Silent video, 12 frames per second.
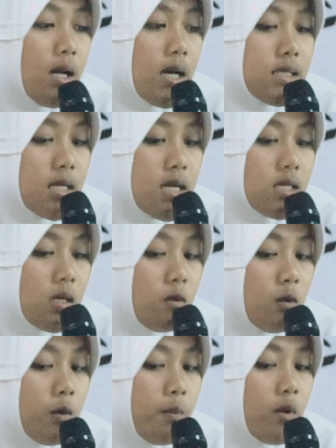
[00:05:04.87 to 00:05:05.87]
dengan salah
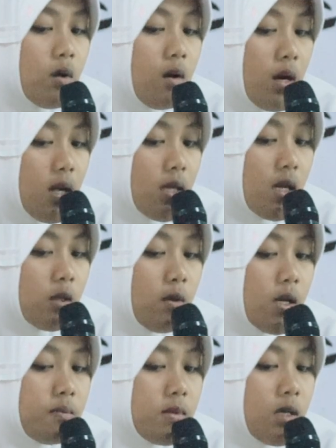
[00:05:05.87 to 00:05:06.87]
satu huruf mudorah yaitu
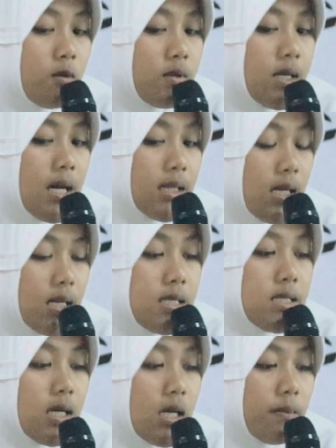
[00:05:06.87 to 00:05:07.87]
hamzah nun ya ya'ta
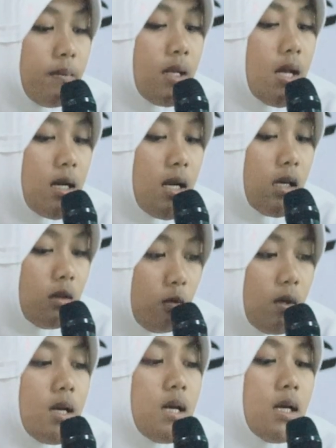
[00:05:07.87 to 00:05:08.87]
disingkat menjadi anak
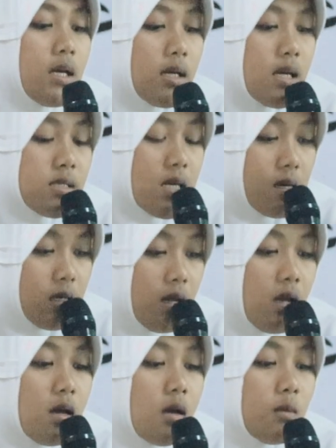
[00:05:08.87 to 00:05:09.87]
itu.
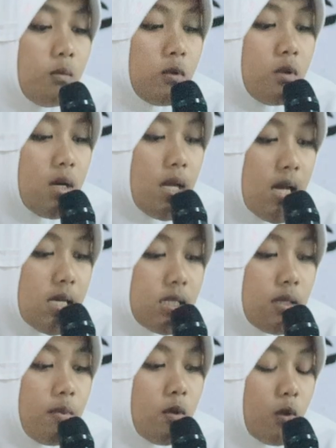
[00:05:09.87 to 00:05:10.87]
Dasarnya mudore
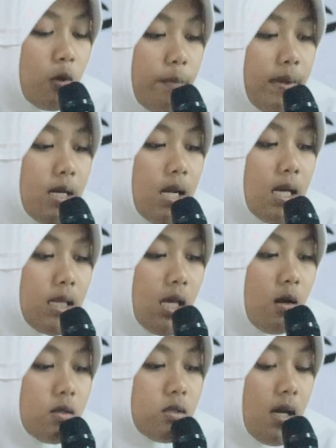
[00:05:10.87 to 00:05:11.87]
ansim bi hurufi ya na'ti
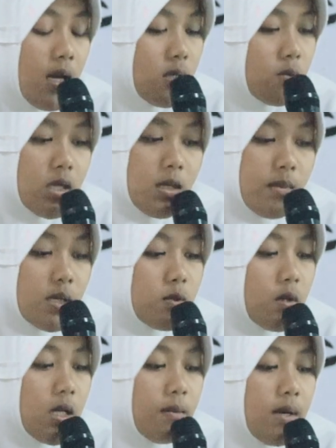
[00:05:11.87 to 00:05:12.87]
haisuli
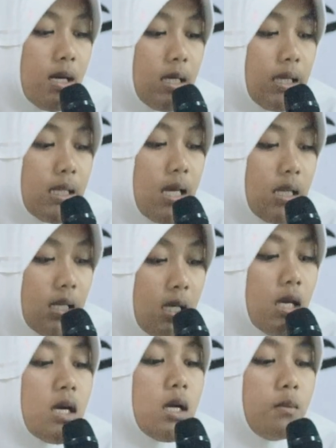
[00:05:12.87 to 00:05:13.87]
masyuril ma'ani ta'ti.
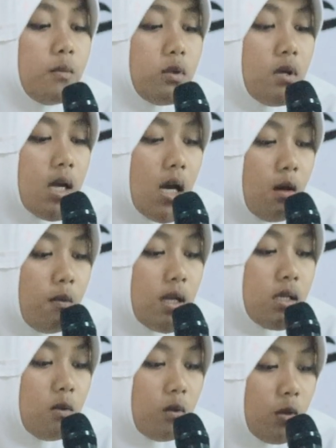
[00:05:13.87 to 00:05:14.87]
Mudore
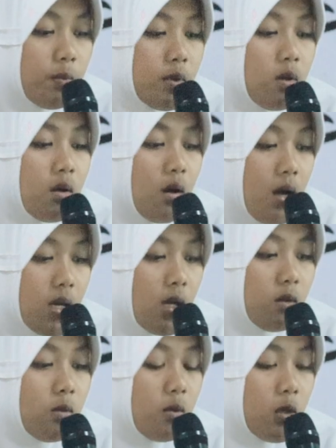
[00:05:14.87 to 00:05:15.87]
awalnya huruf mudorah
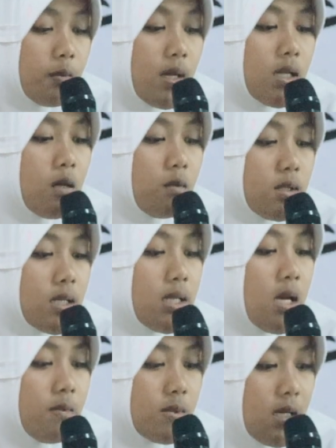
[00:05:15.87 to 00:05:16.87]
yaitu huruf ya'ta nun
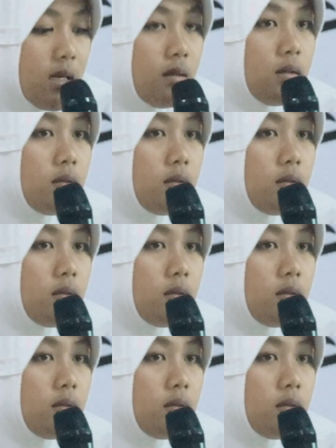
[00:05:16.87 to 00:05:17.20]
serta hamzah.